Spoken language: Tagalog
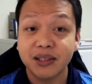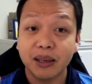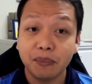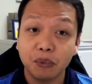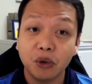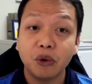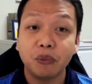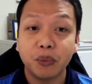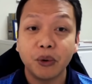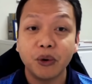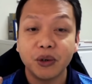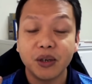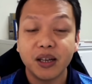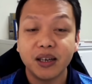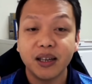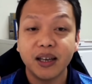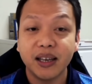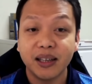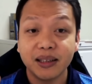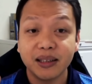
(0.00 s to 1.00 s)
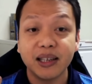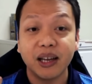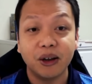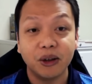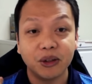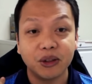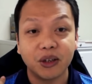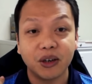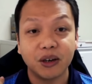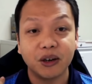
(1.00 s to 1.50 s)
time ko po na
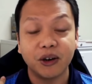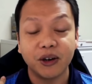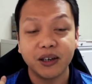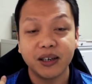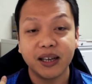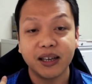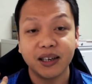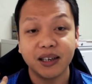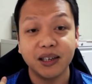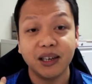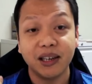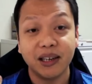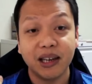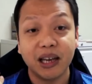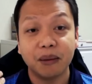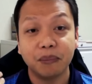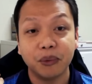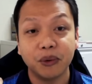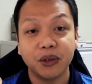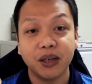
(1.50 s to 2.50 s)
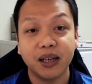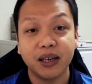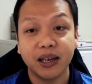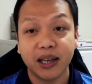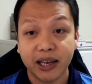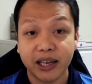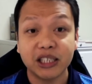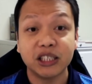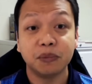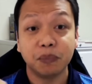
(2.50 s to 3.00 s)
na-encounter or narinig nga po na
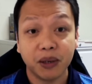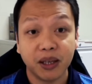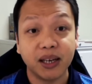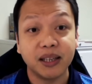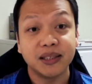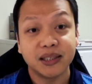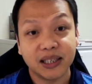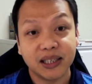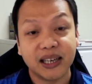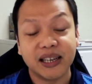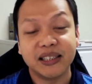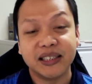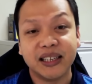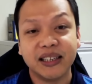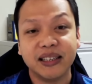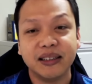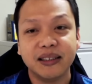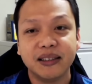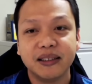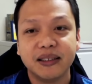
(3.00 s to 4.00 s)
naka-experience sila niyan